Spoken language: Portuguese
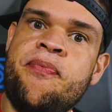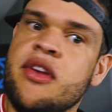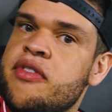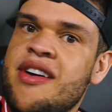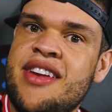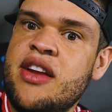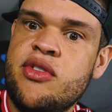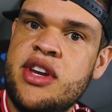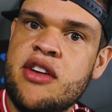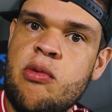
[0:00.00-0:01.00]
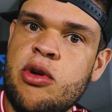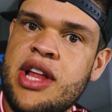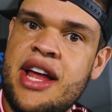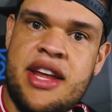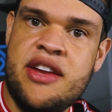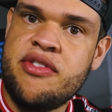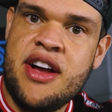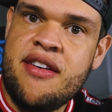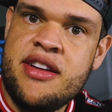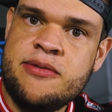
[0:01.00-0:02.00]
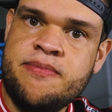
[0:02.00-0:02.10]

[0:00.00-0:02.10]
Não ficava lá em Londrina acomodado, aí não ficava